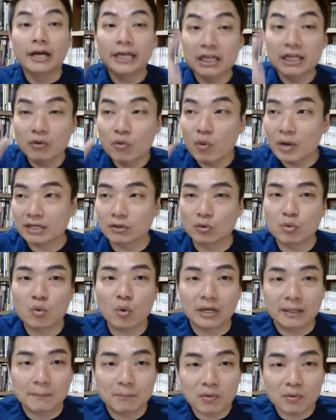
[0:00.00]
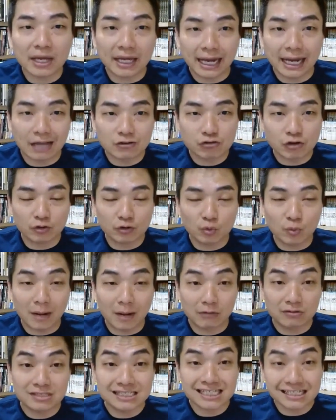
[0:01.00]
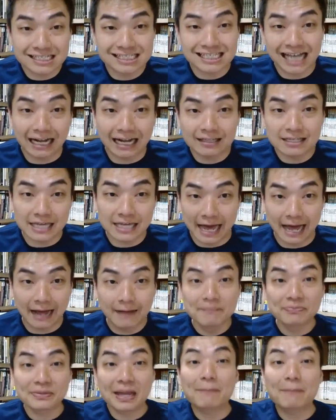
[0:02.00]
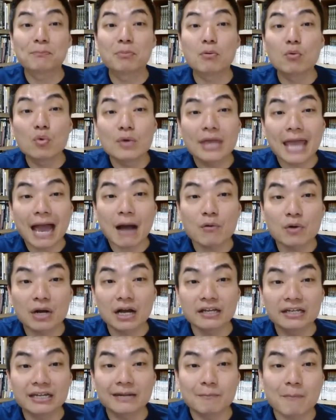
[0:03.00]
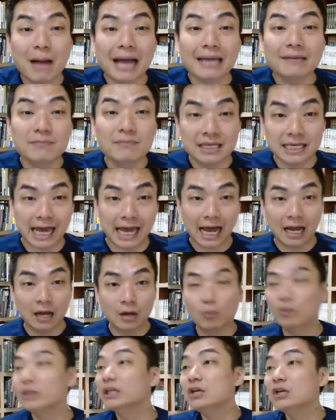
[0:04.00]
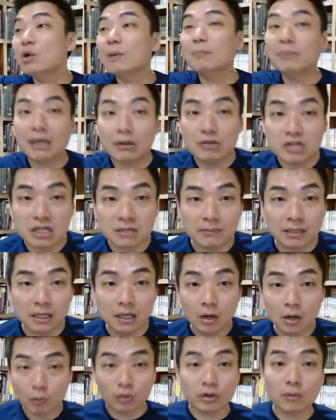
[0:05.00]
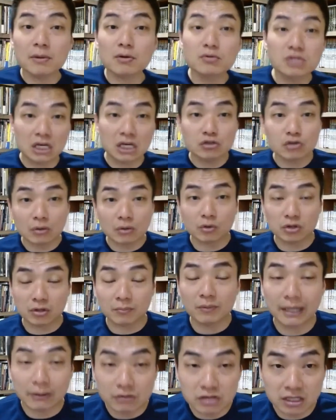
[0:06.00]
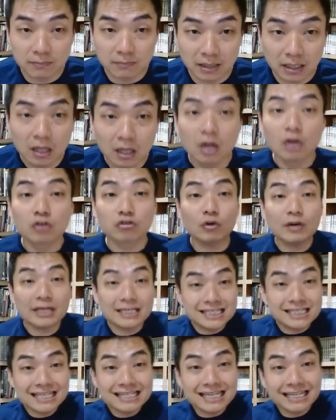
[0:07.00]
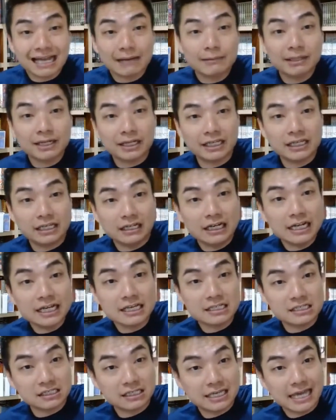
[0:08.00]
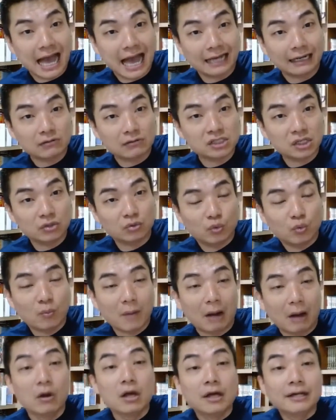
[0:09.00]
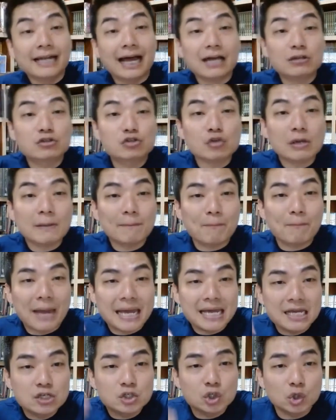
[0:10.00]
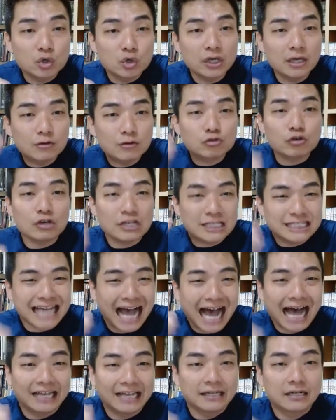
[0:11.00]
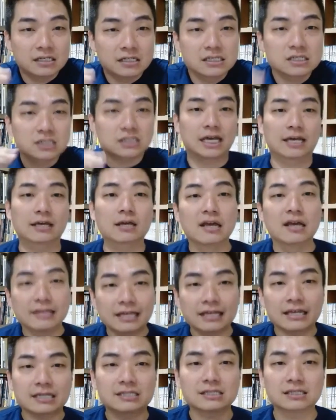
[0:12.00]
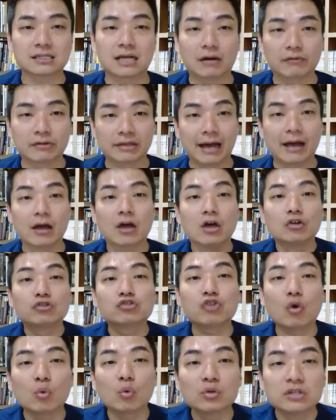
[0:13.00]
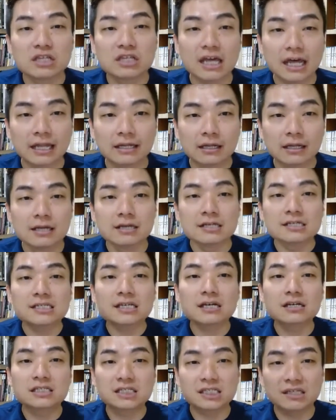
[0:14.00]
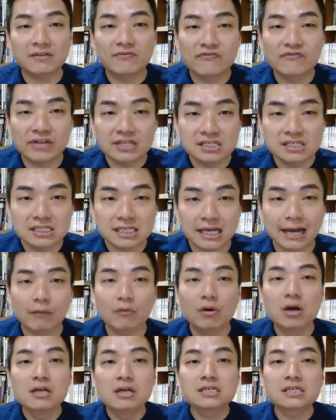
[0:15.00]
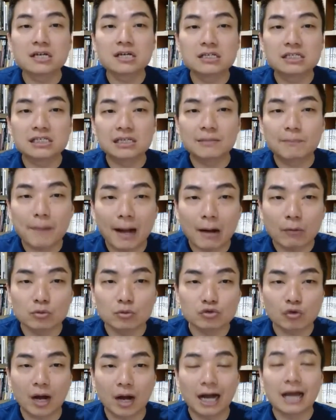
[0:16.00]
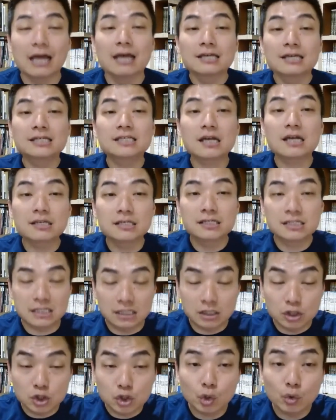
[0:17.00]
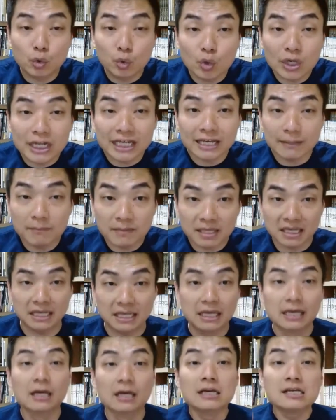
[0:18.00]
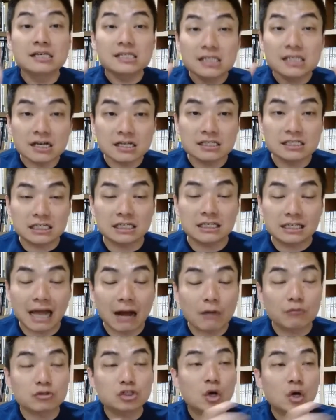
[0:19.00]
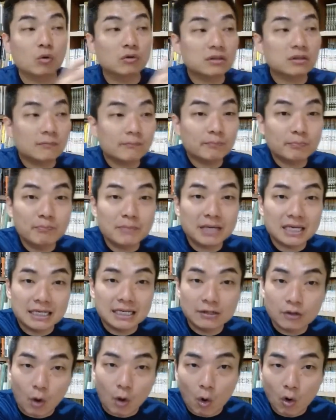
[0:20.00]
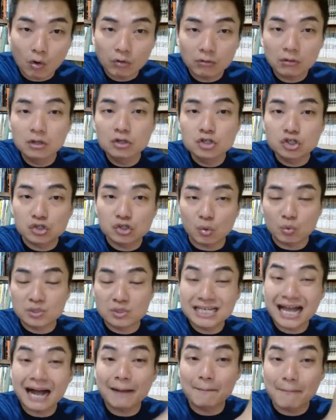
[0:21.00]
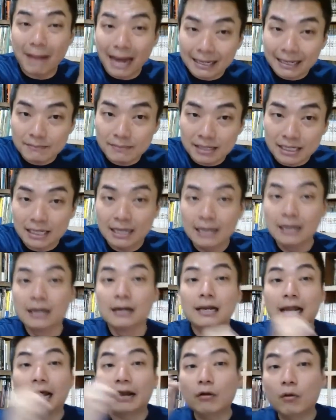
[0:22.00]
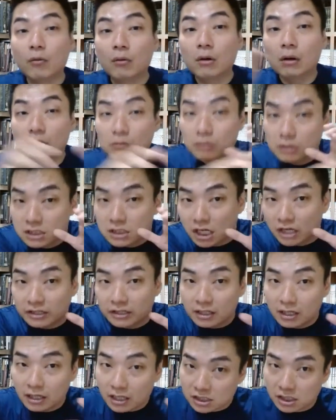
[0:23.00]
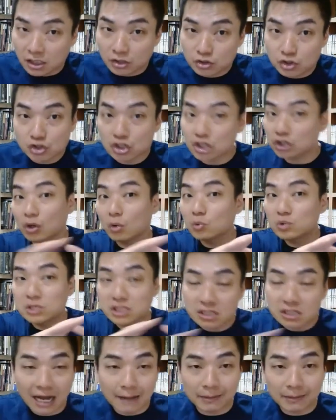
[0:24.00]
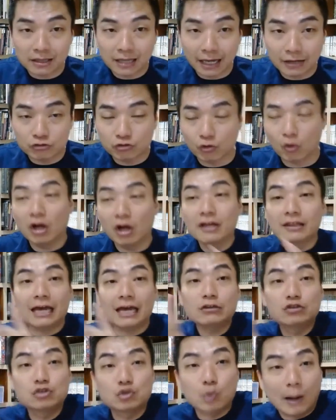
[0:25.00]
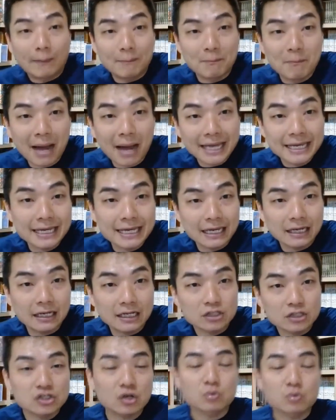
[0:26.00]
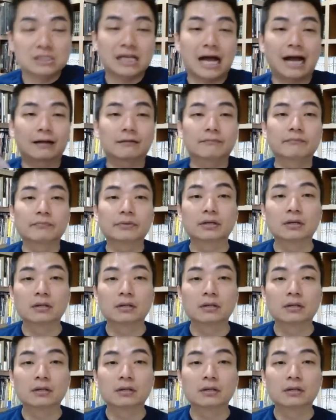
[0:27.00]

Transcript: 因为如果你不给他赚五毛，是个商家，他不要跟你卖米呀。我宁愿不要进米，我都没有钱赚，我这么要进米。所以现在他们的盈利只压到剩五毛。那最悲催、最惨的是谁？大家思考一下，中间涉及分销、涉及包装、涉及处理米，涉及到从米农手上买米，然后整个程序都是他们在做，在转卖给零售商